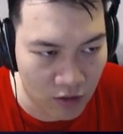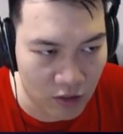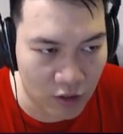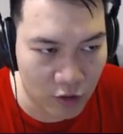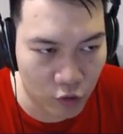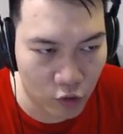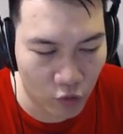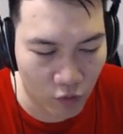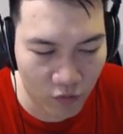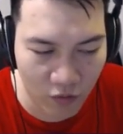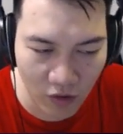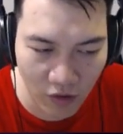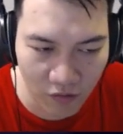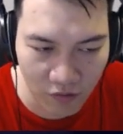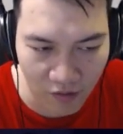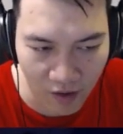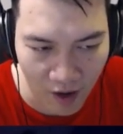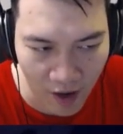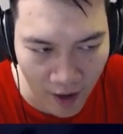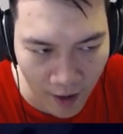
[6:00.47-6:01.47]
另一种方
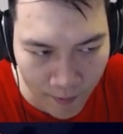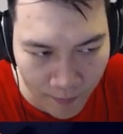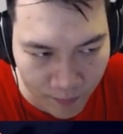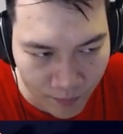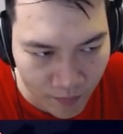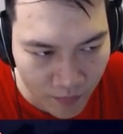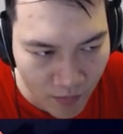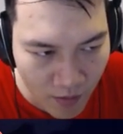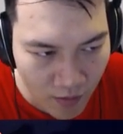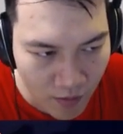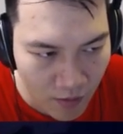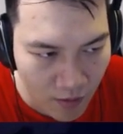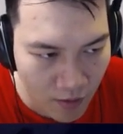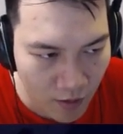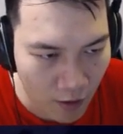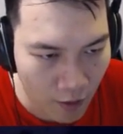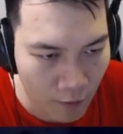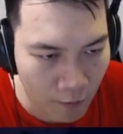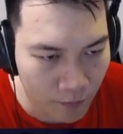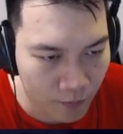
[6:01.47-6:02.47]
法啊。
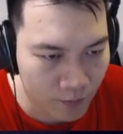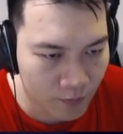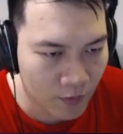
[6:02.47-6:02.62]
好，